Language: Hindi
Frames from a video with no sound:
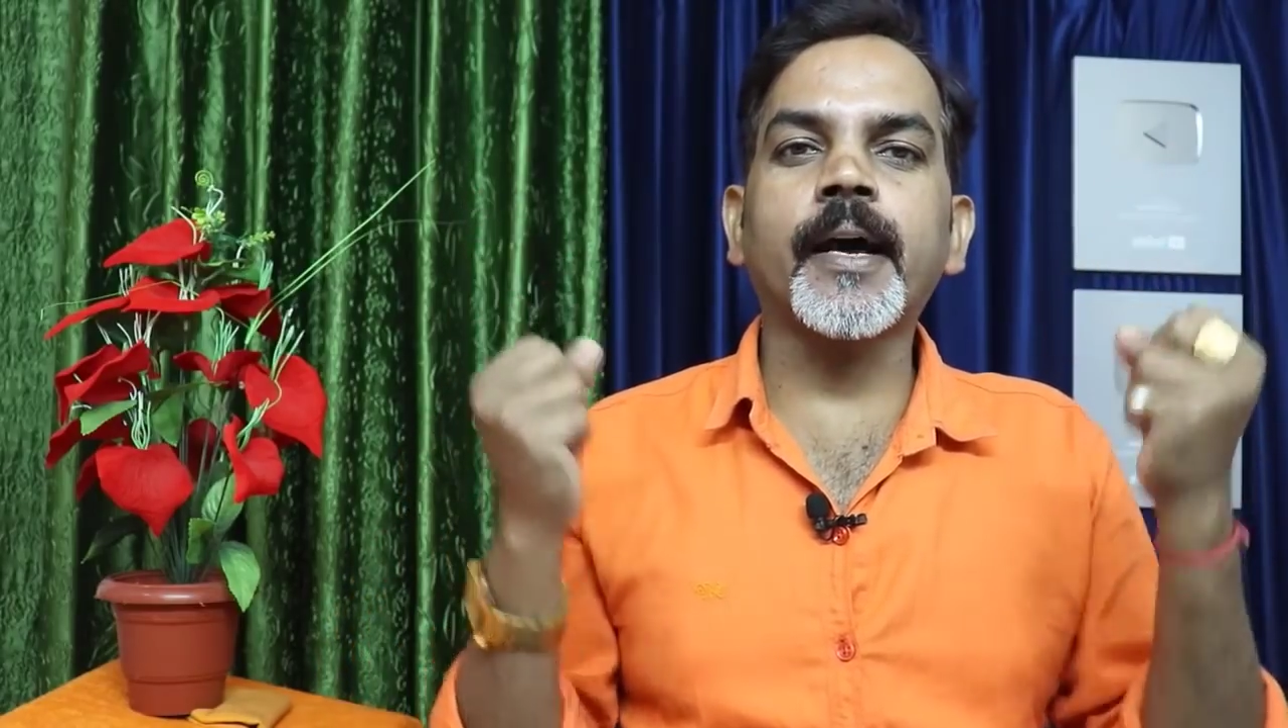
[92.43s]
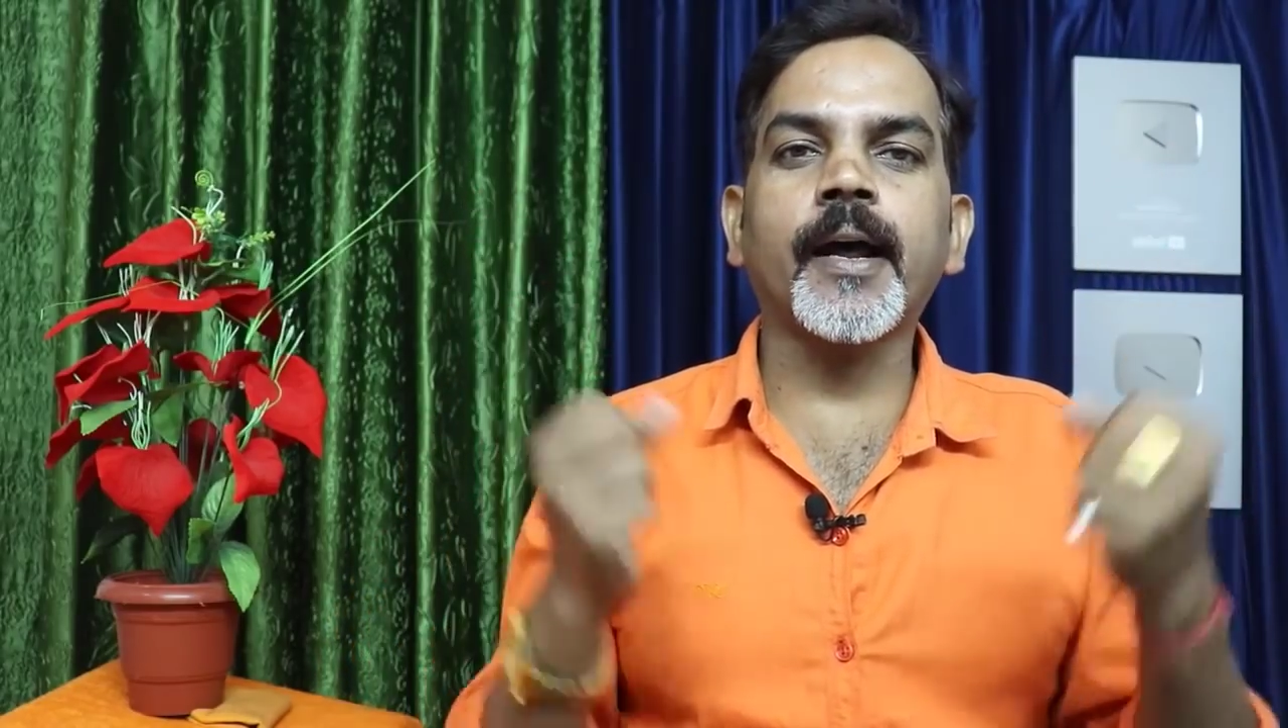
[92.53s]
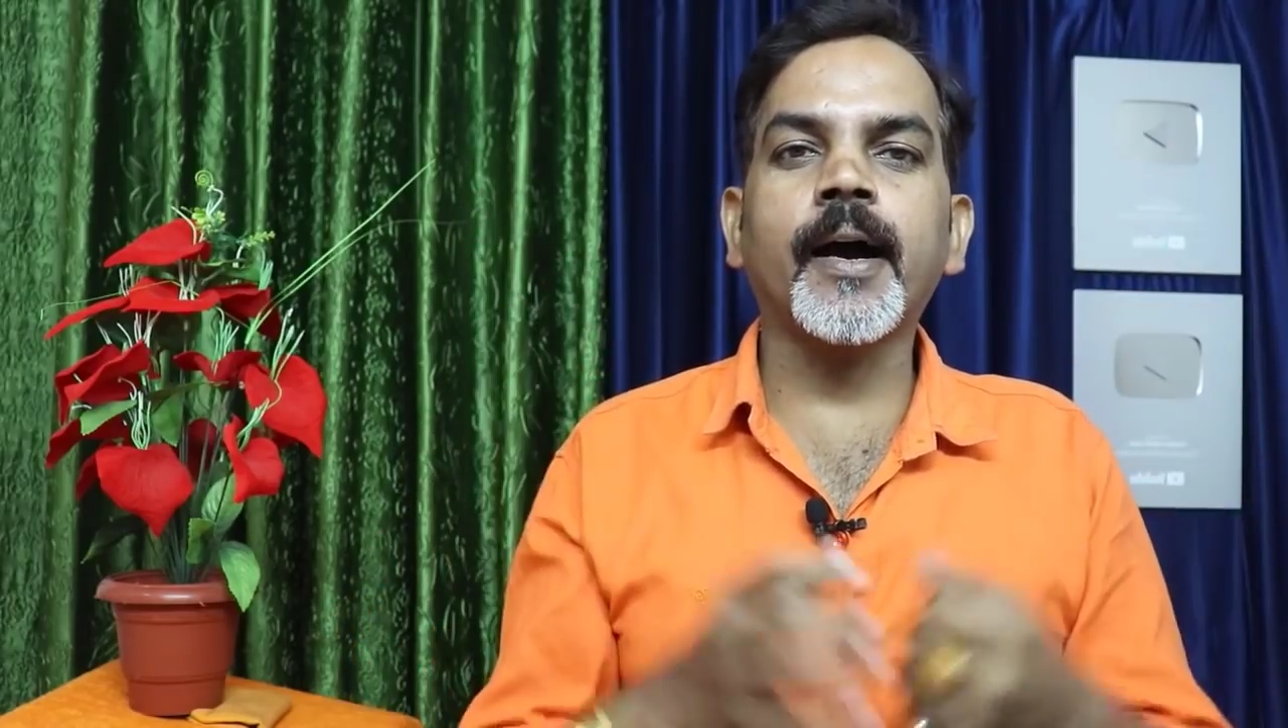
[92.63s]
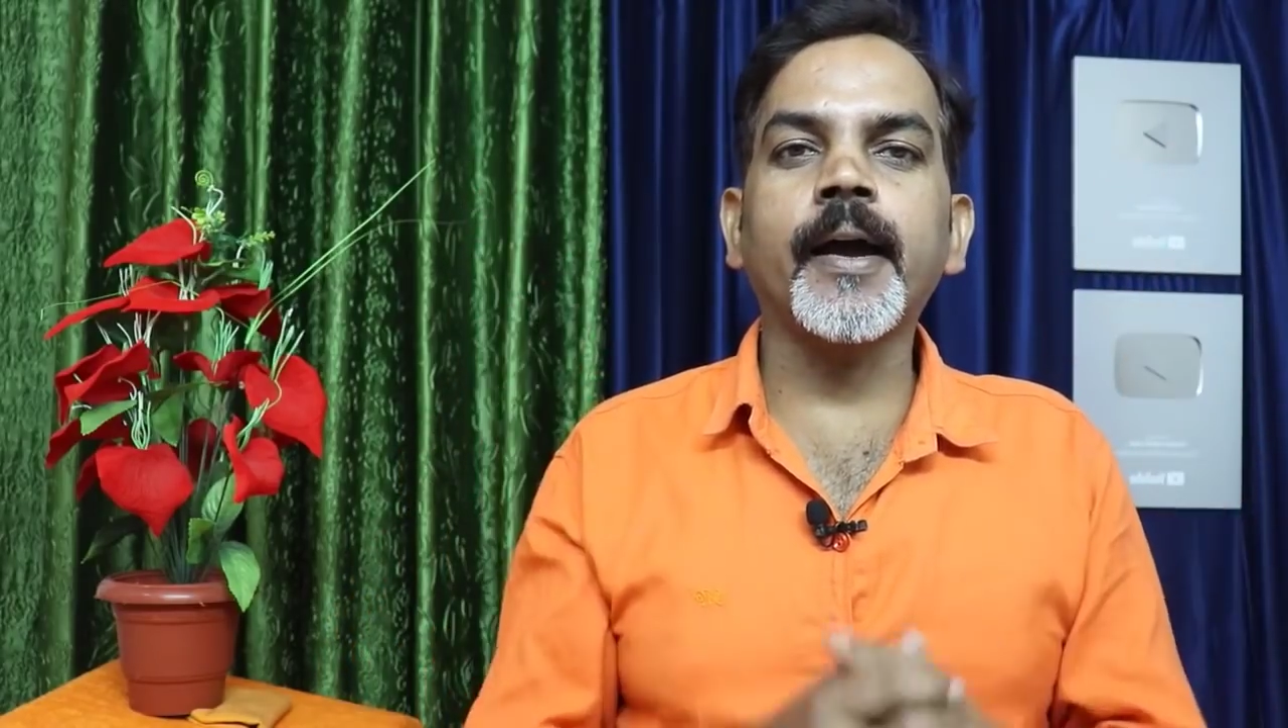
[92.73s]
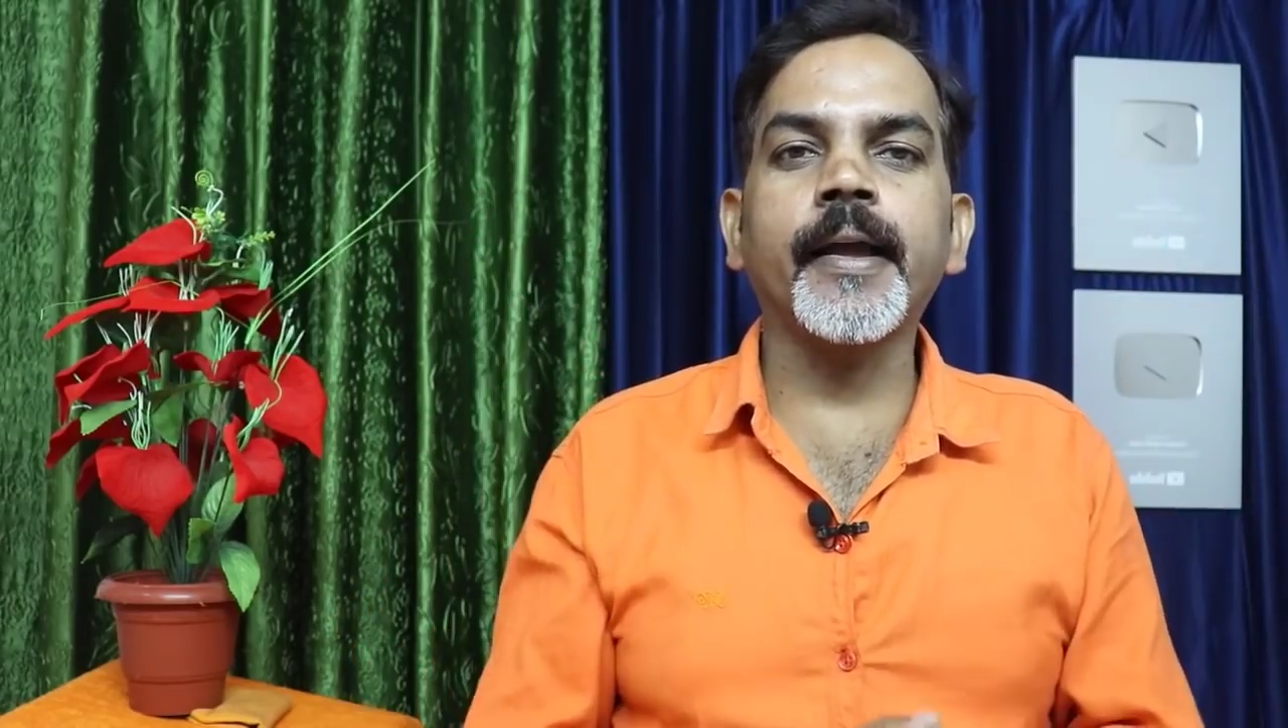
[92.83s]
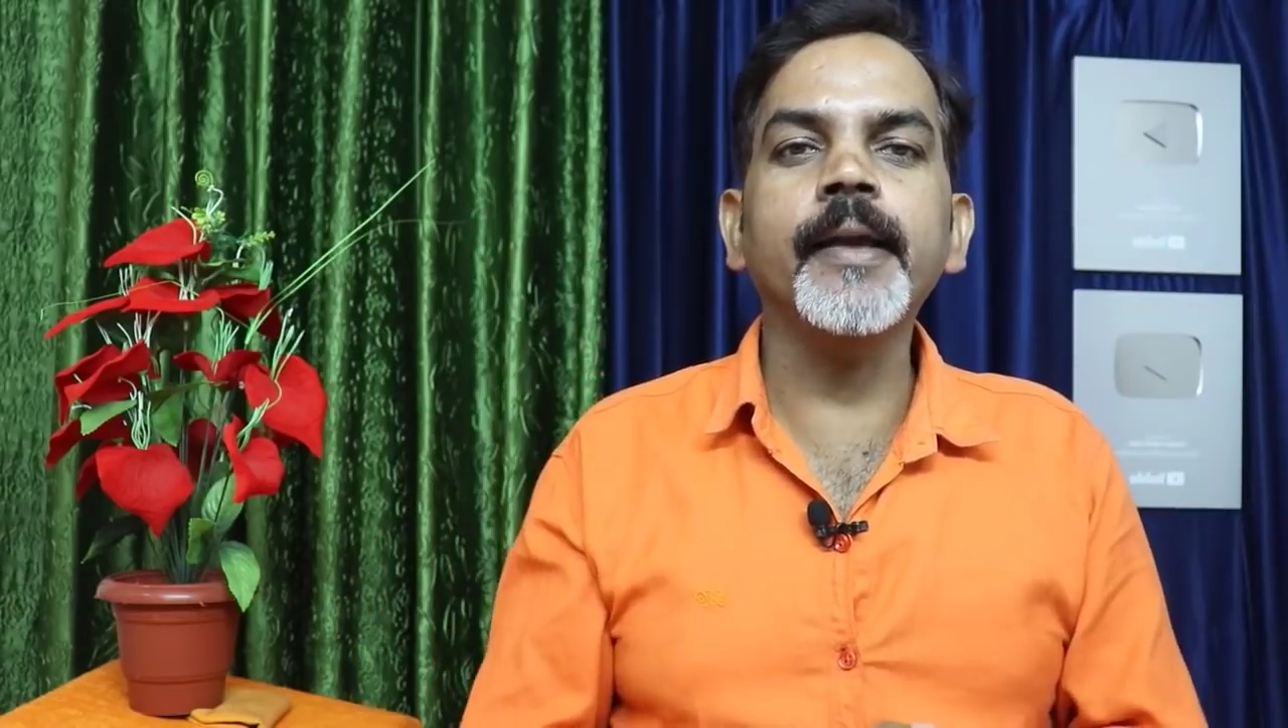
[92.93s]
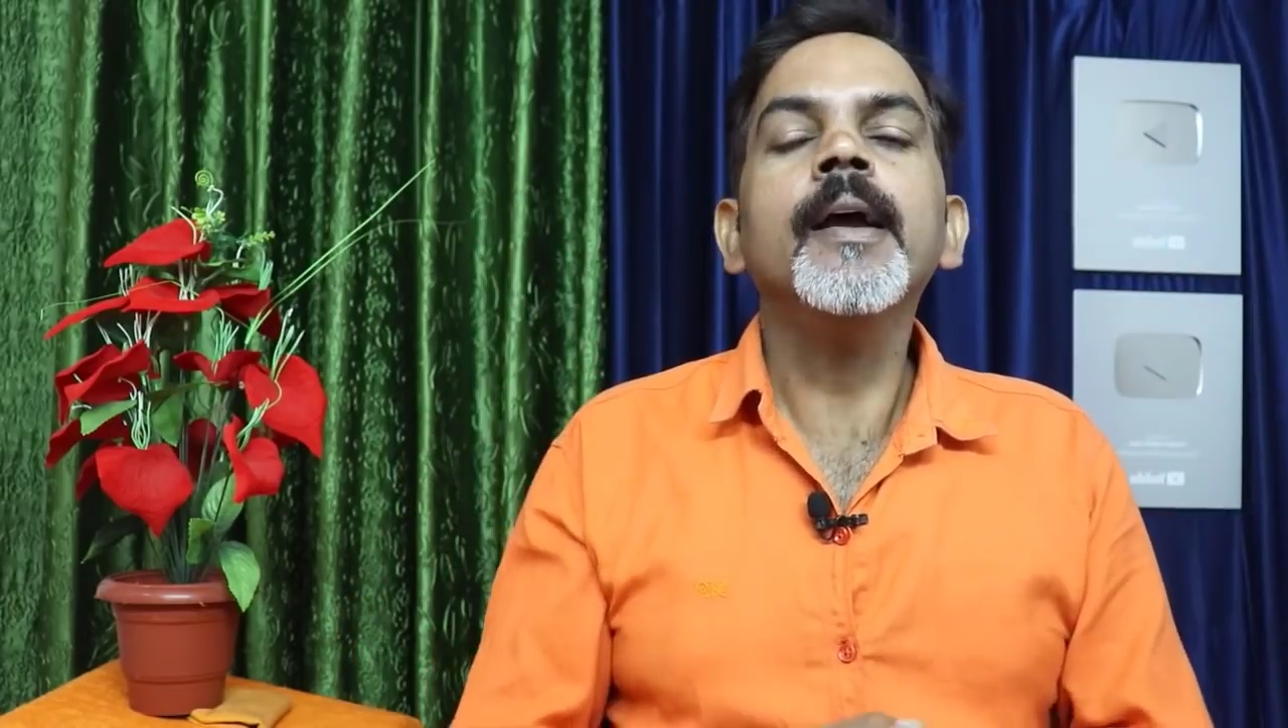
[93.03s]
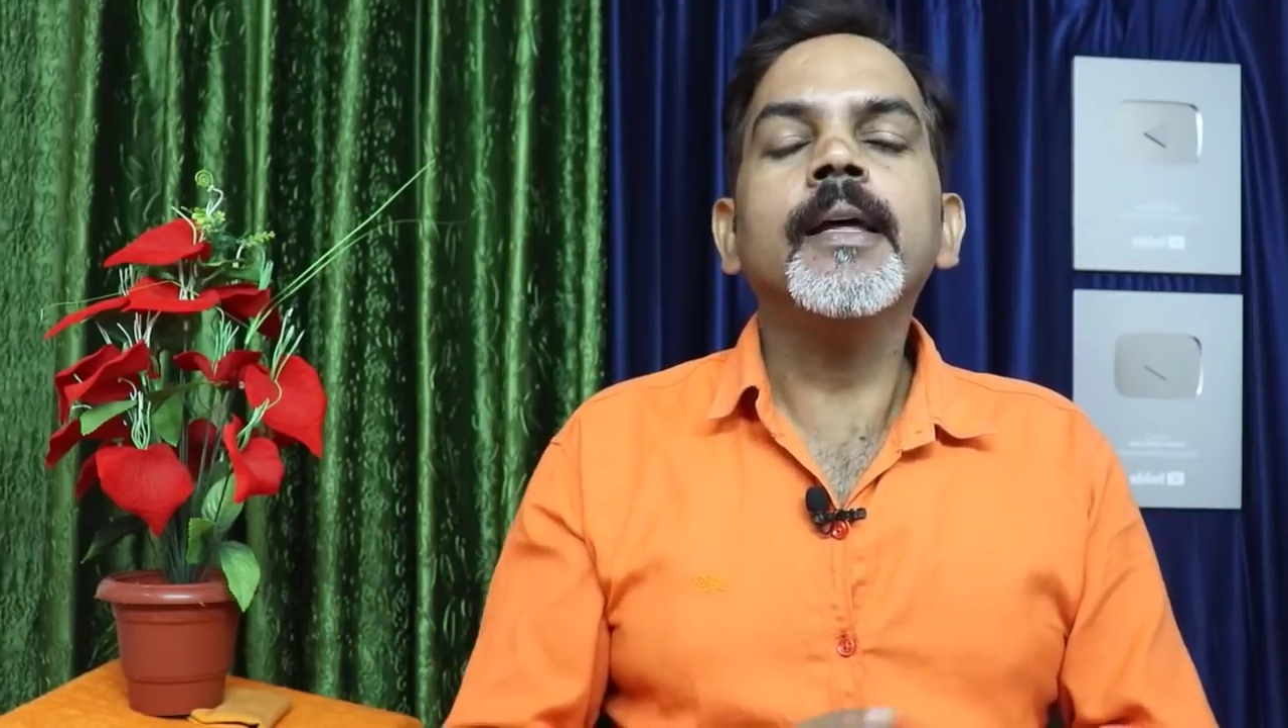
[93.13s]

जा रहा है